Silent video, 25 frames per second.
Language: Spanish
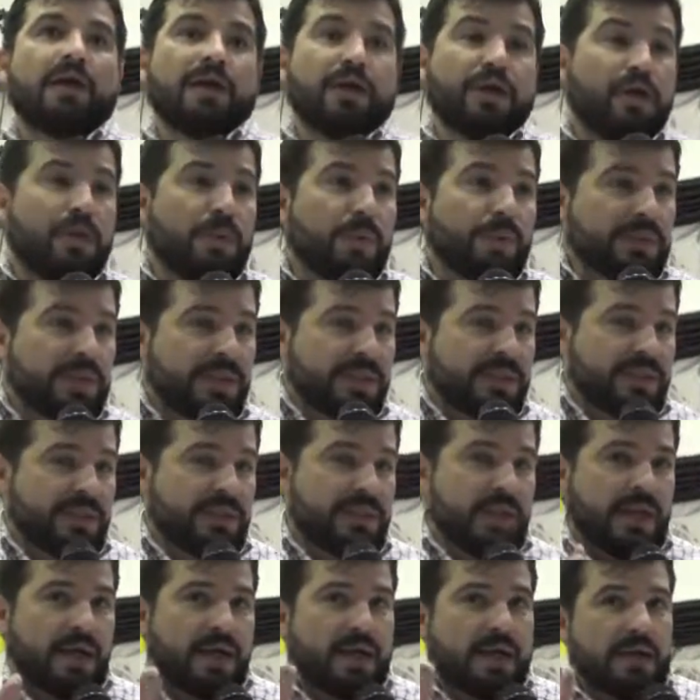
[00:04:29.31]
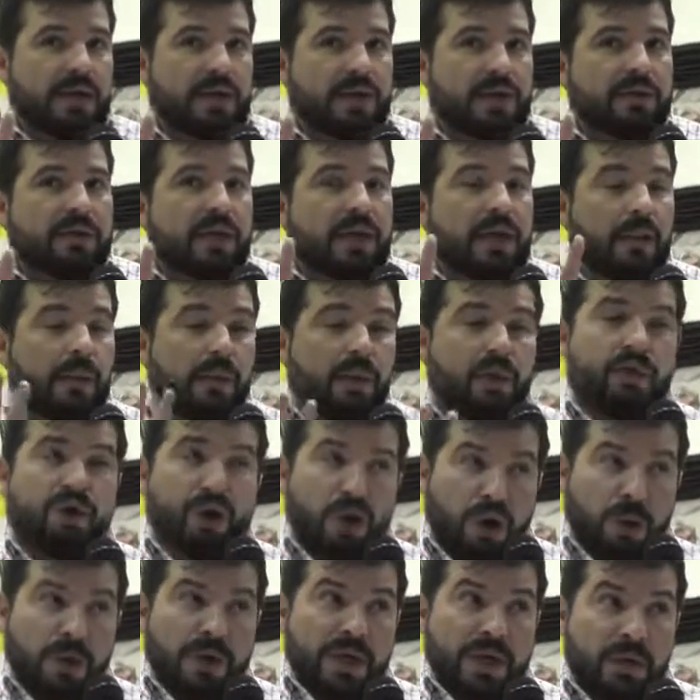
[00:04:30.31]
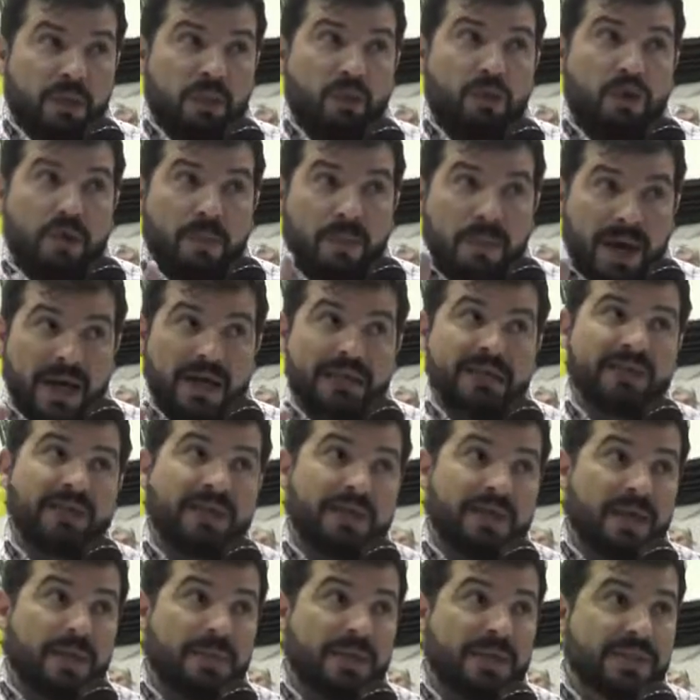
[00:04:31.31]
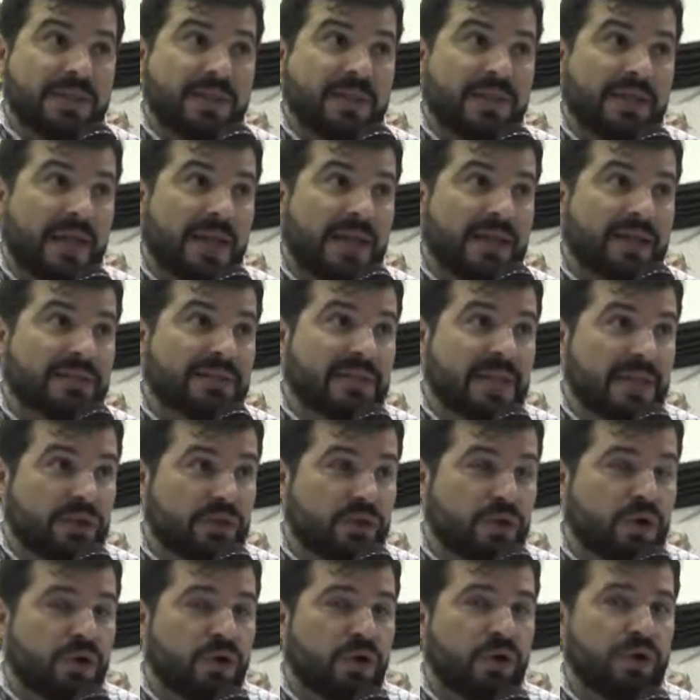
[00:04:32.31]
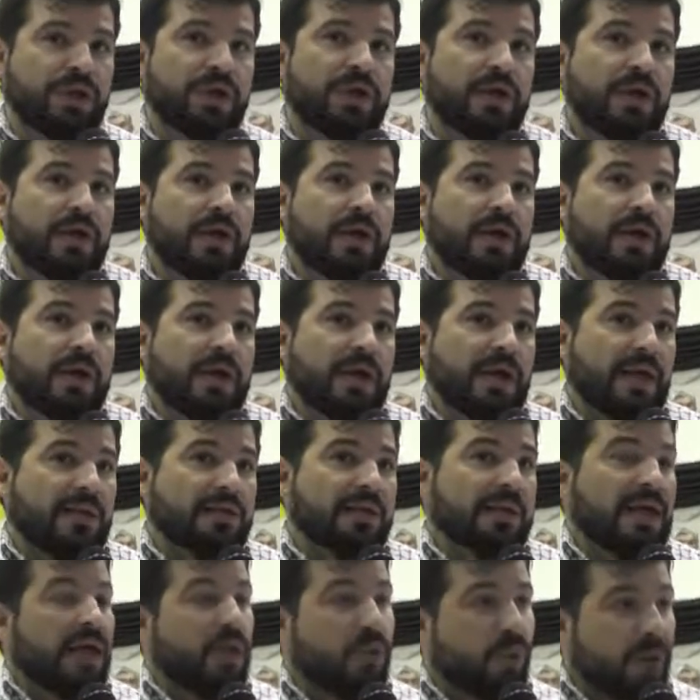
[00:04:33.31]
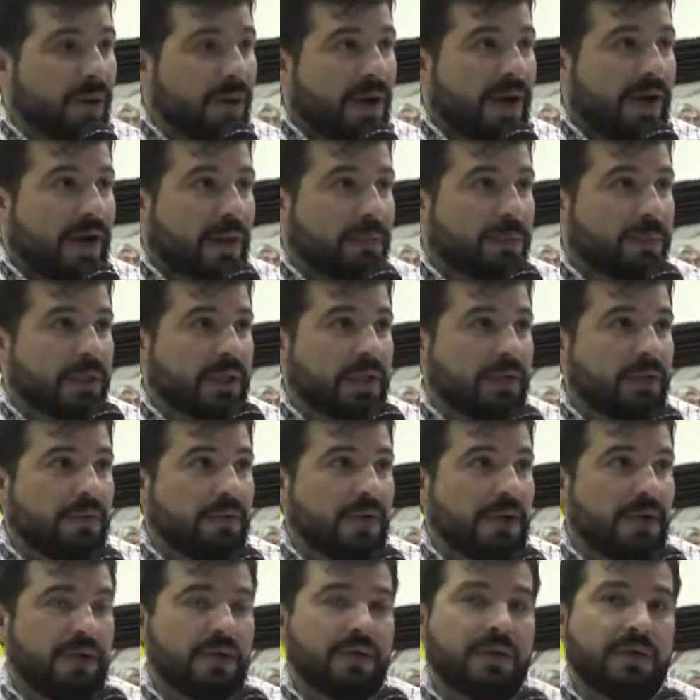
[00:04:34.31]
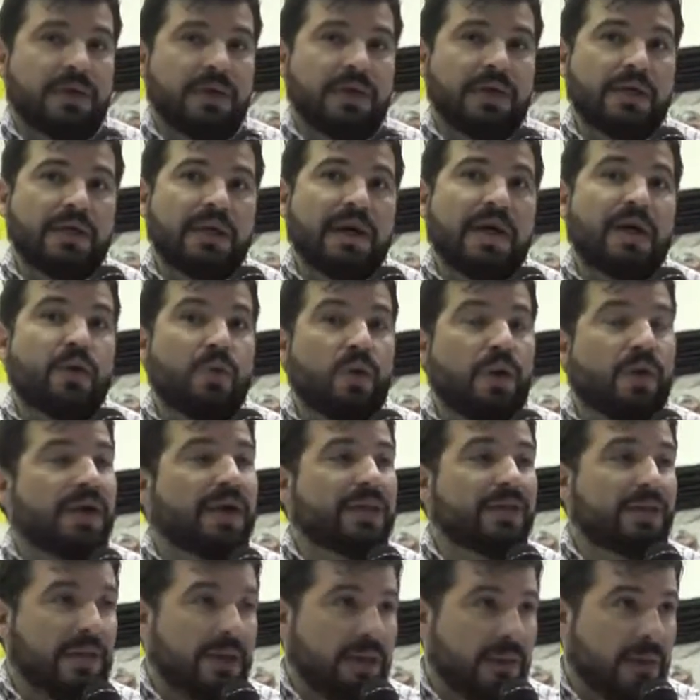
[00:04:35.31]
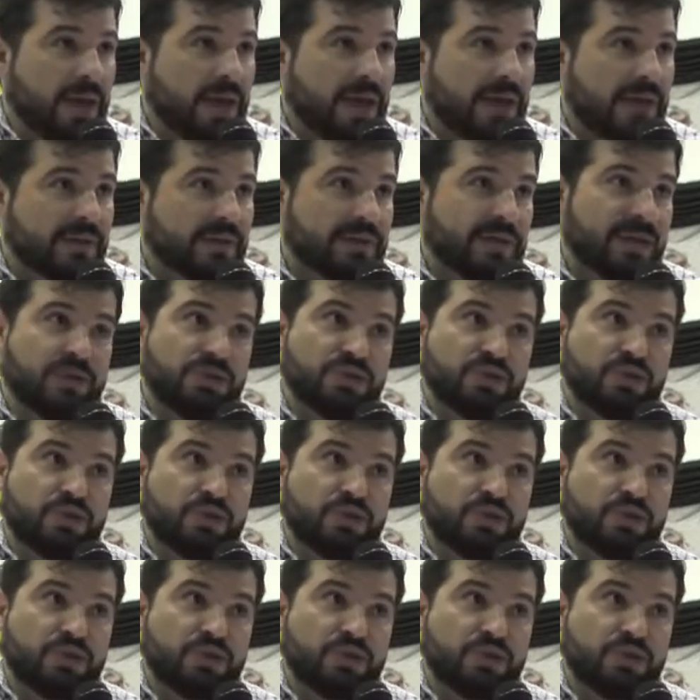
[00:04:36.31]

Y como te decía, tenemos dos vehículos más que también se están lanzando hoy, que es la nueva Captiva y la nueva Triblazer.